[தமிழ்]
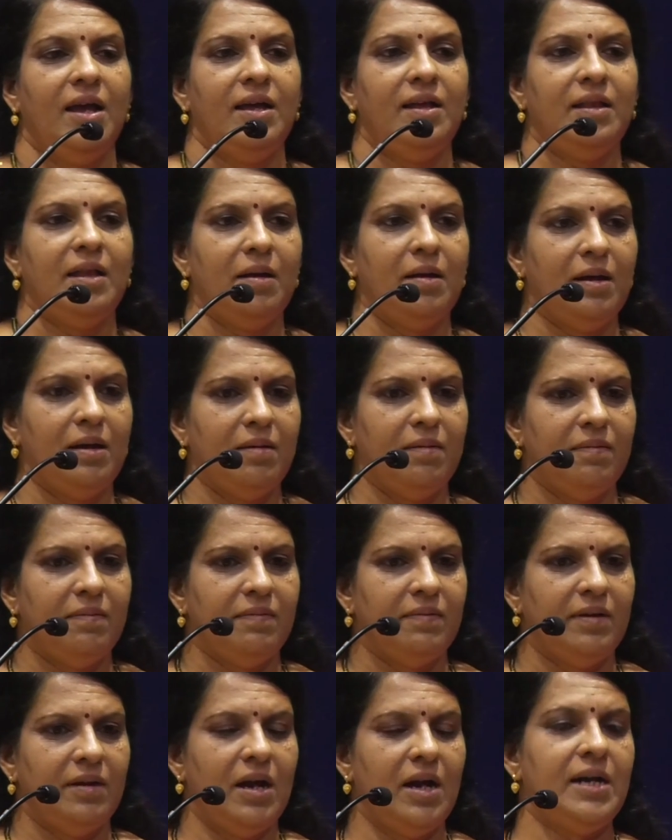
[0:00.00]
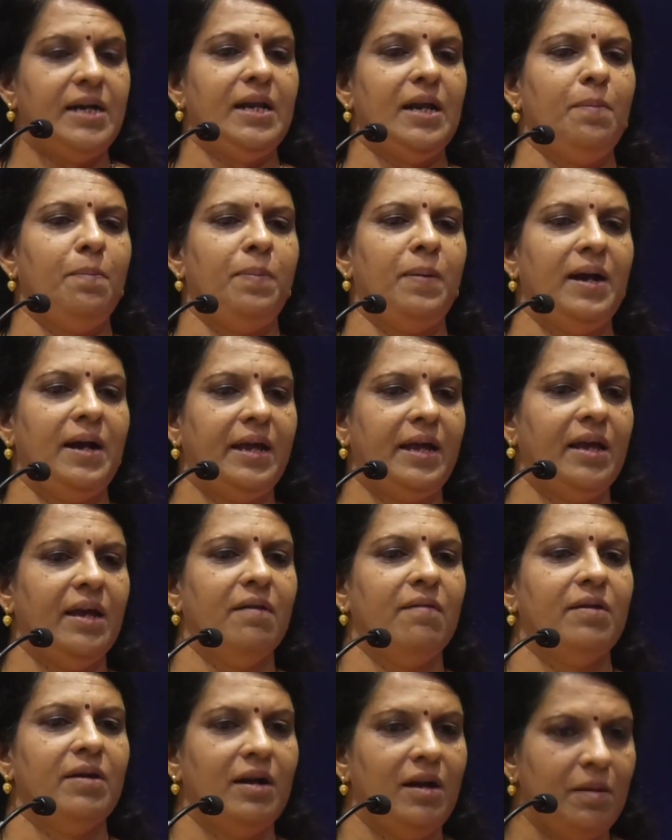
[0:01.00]
இந்த நாட்டில்
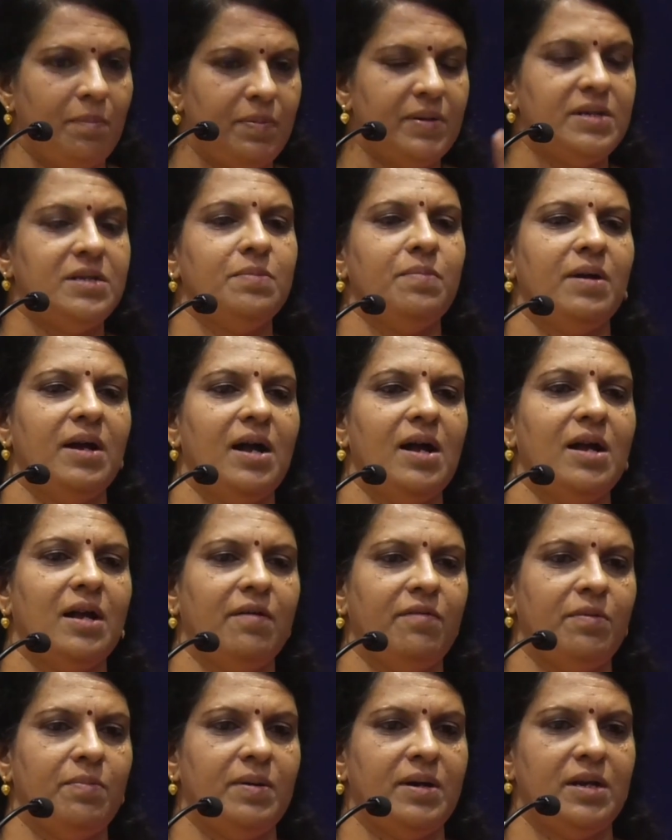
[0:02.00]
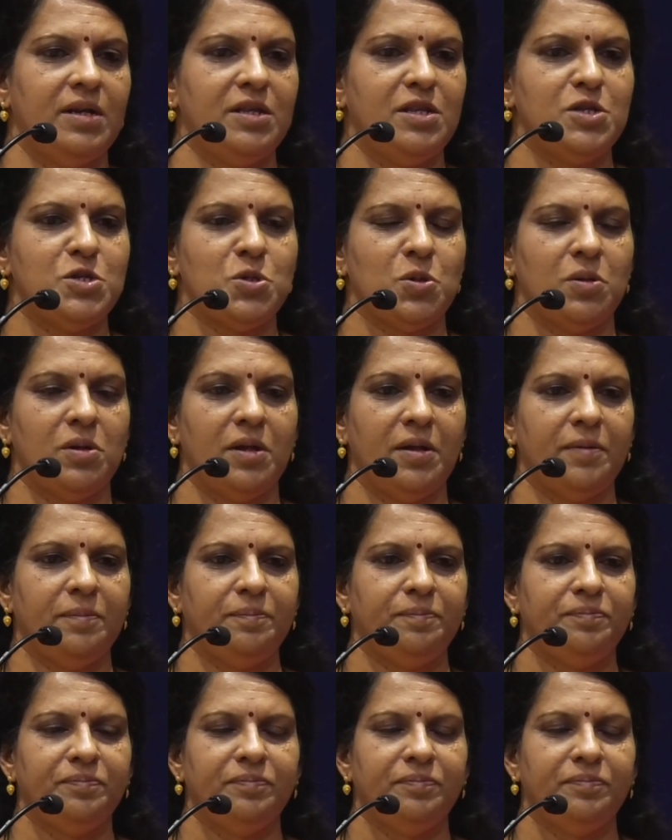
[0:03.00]
படிக்கிறவர்களை பற்றி மகாகவி பாரதி சொன்னார்